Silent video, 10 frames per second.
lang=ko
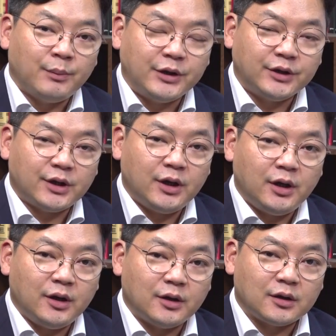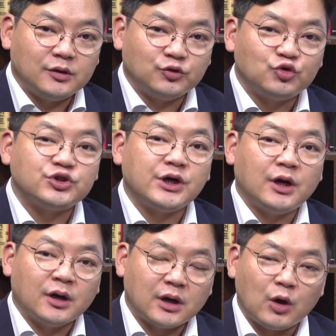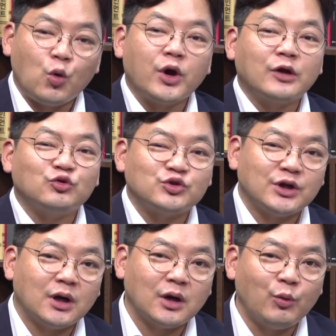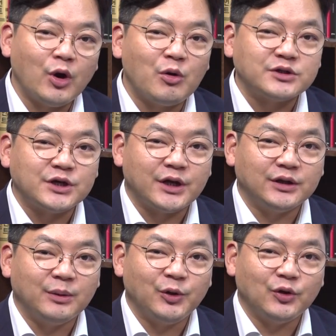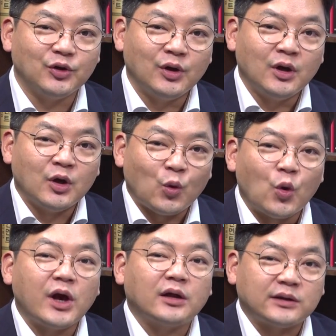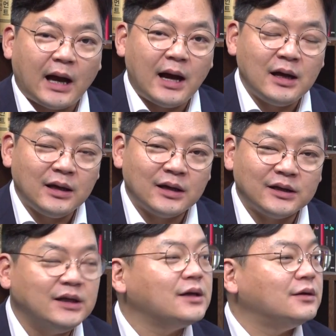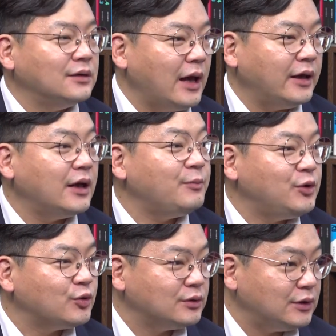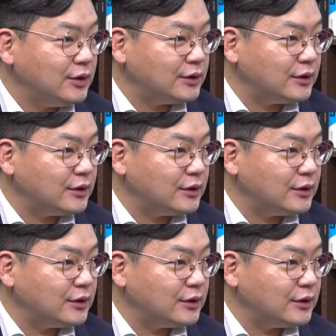만약에 그 숫자, 그러니까 고객 숫자가 외형 확장이 안 되면 음. 고객당 이익을 ARPU를 늘려야